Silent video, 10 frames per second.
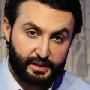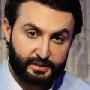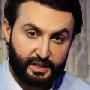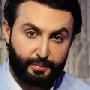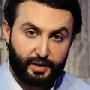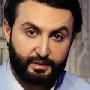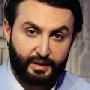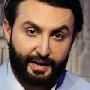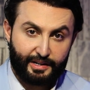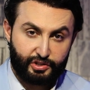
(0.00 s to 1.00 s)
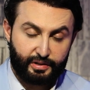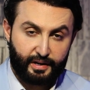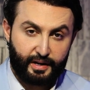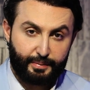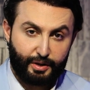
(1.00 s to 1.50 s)
عصابات داعش
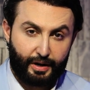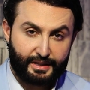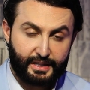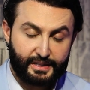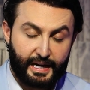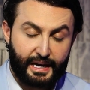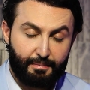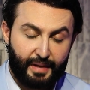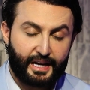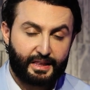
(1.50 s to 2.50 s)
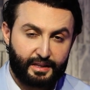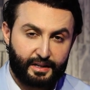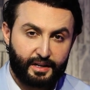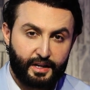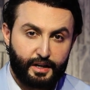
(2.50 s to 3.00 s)
الارهابيه وحتى نتكلم اكثر